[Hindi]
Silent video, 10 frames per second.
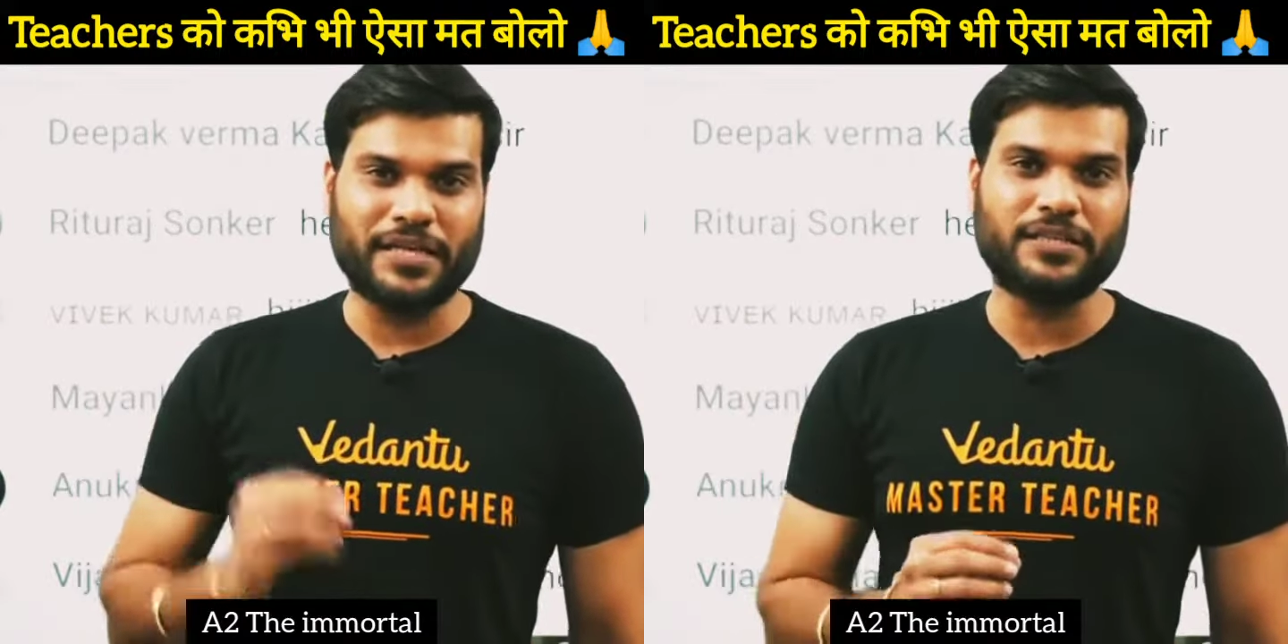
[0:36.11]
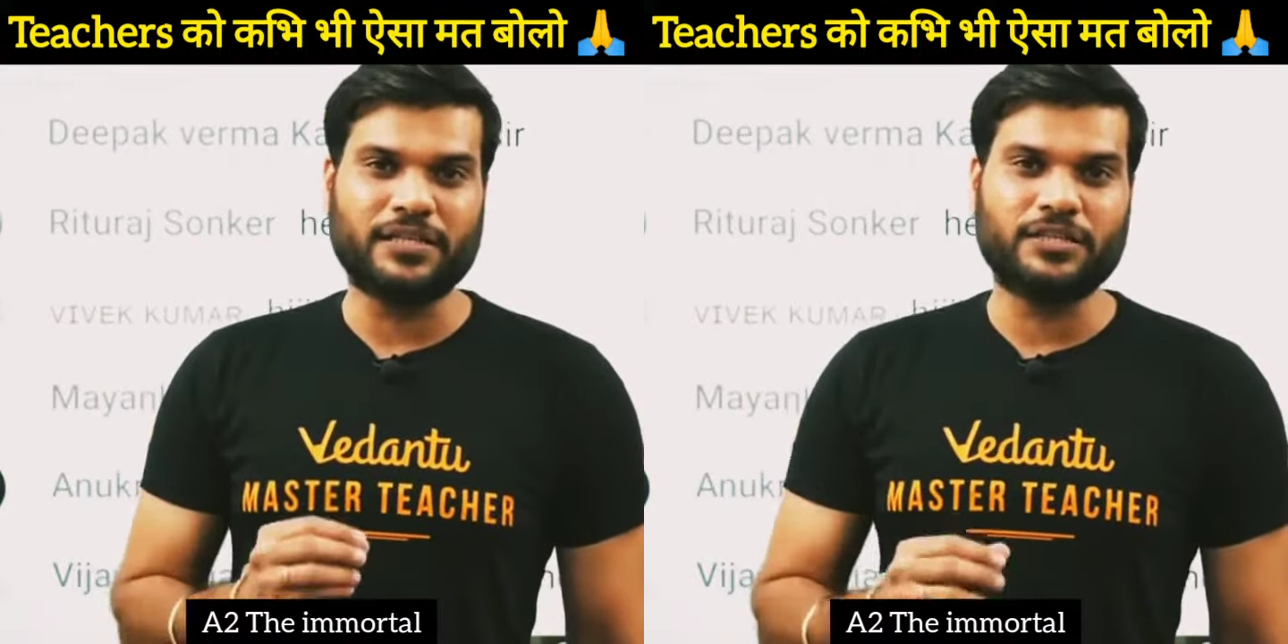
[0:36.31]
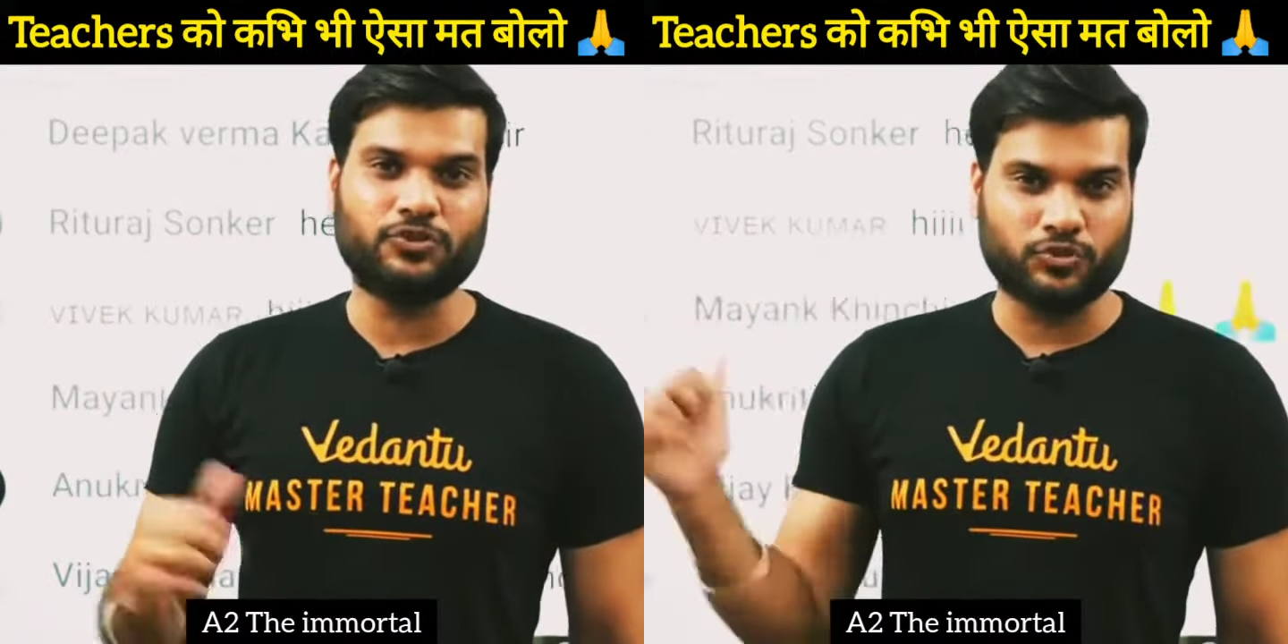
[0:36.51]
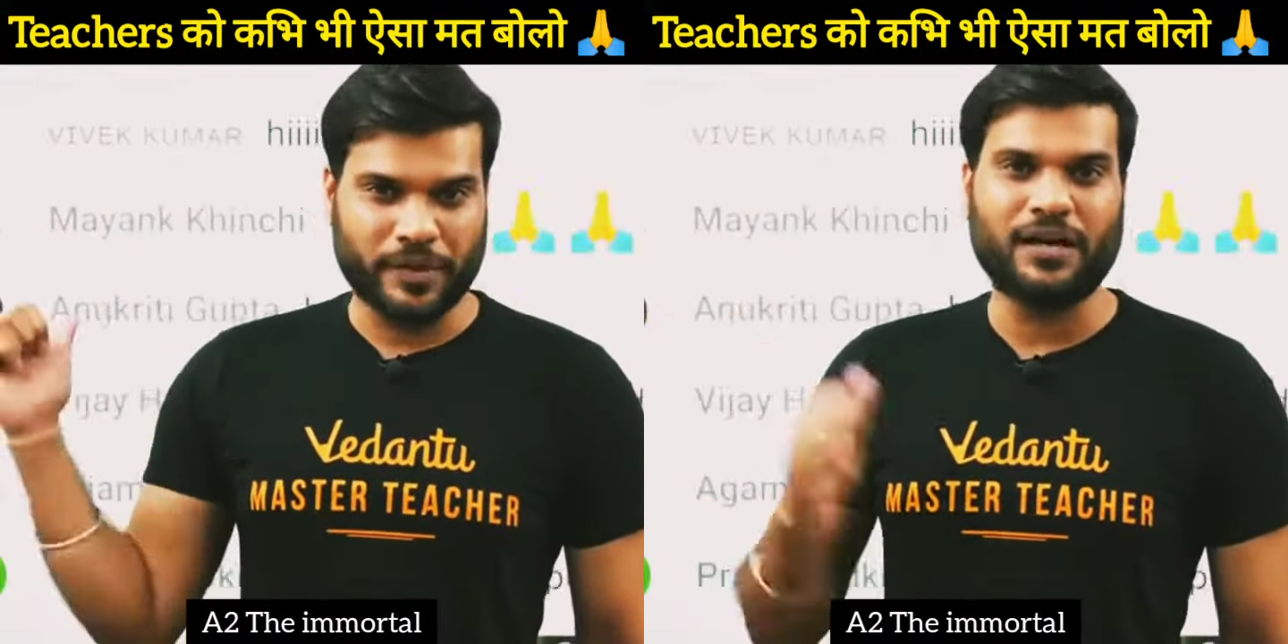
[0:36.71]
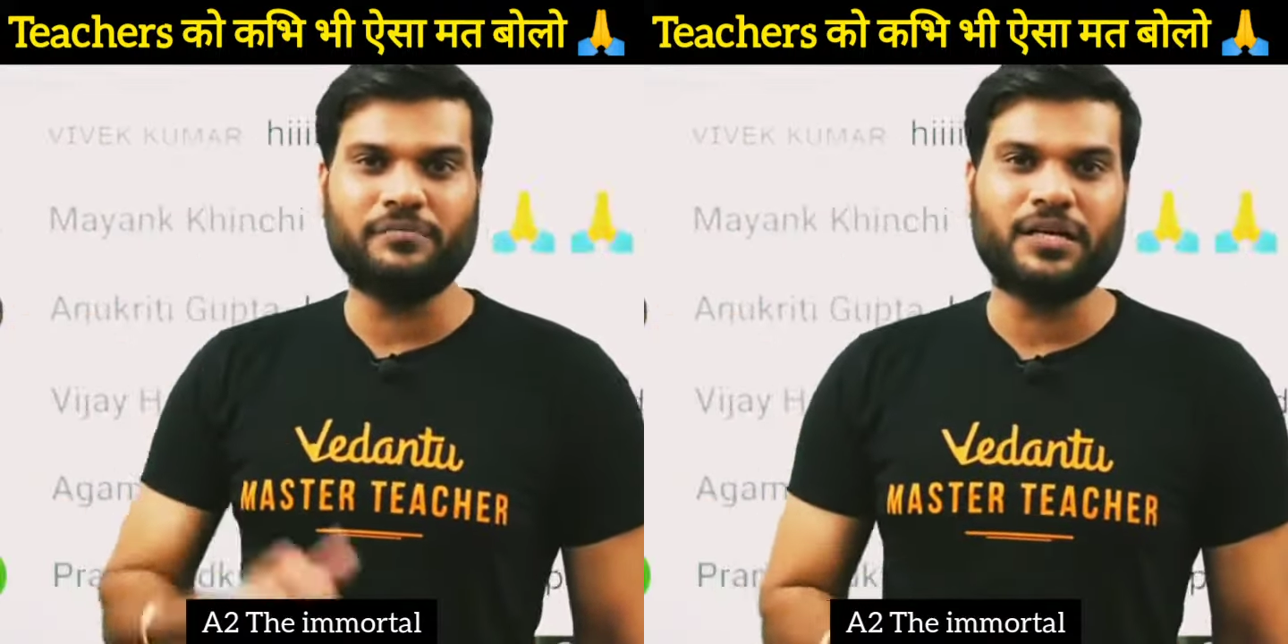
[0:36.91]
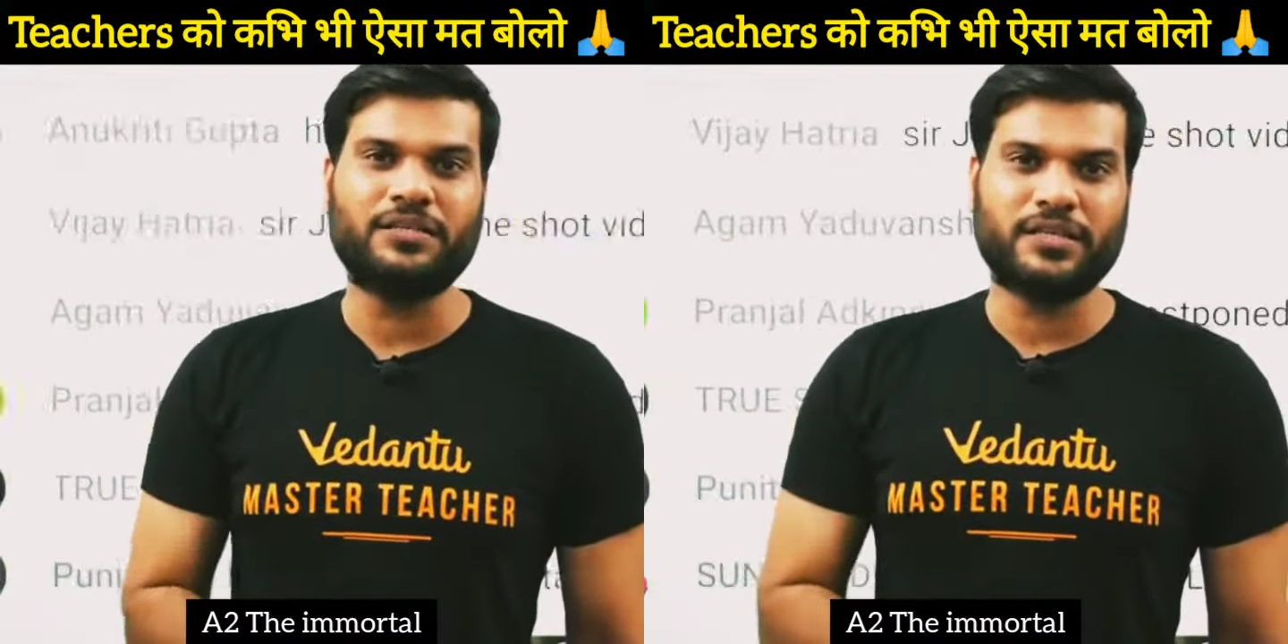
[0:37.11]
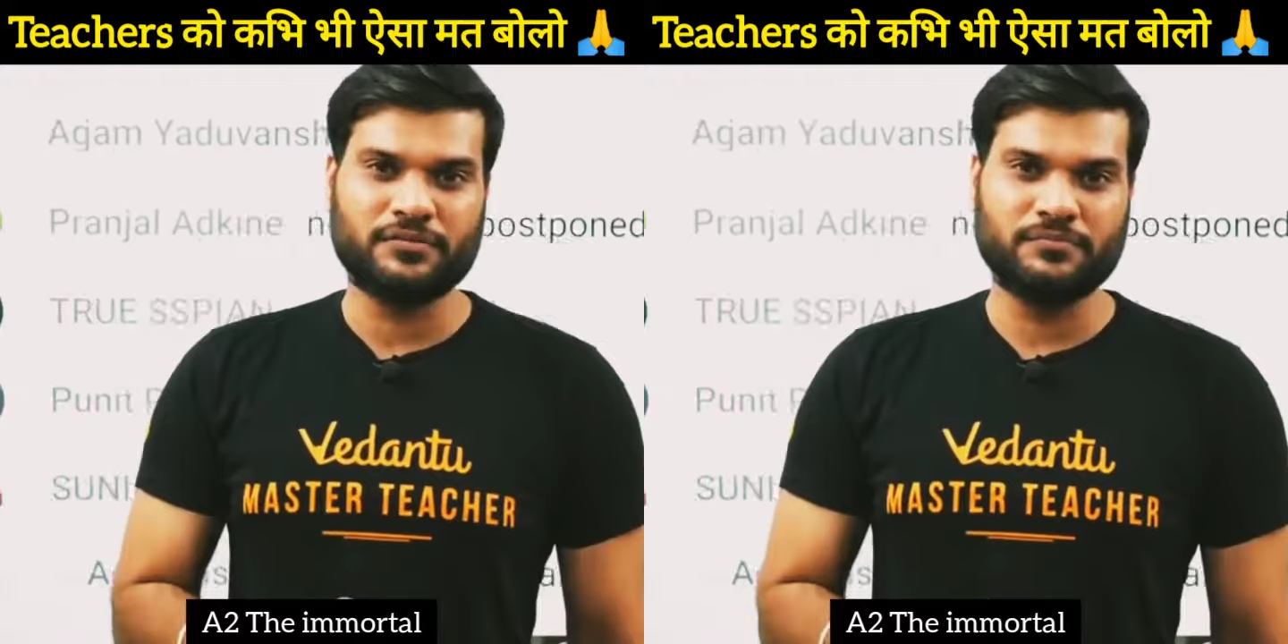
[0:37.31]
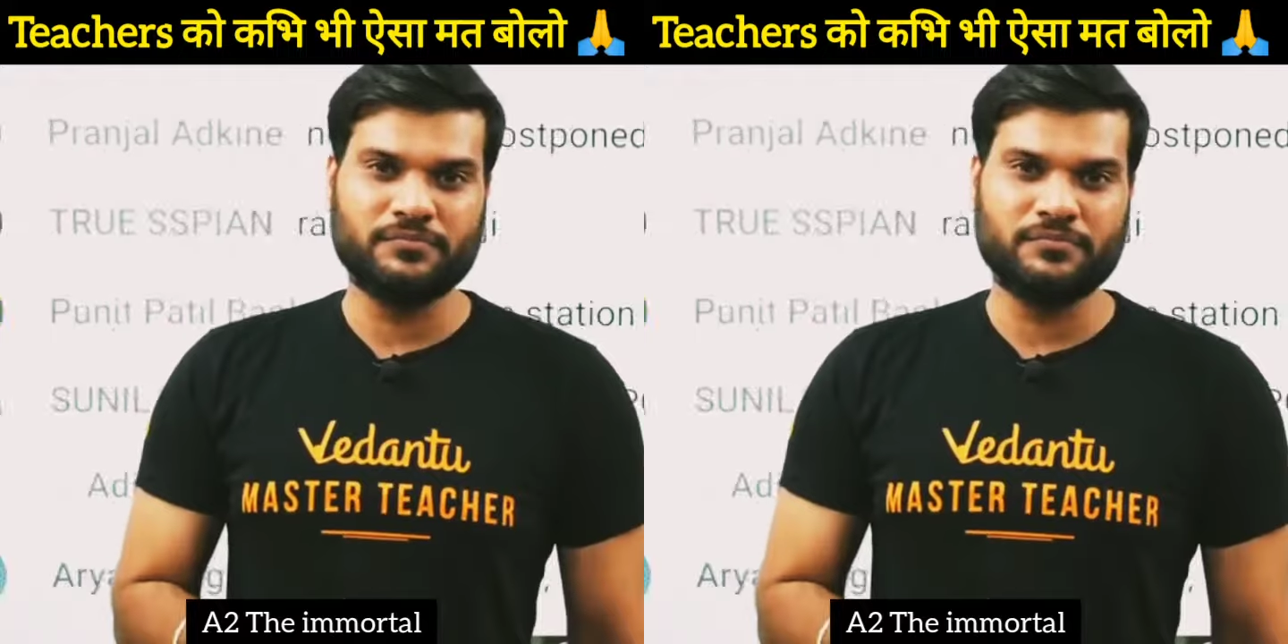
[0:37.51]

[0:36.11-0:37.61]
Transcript: मेहनत करते हैं तो तुम ये काम करते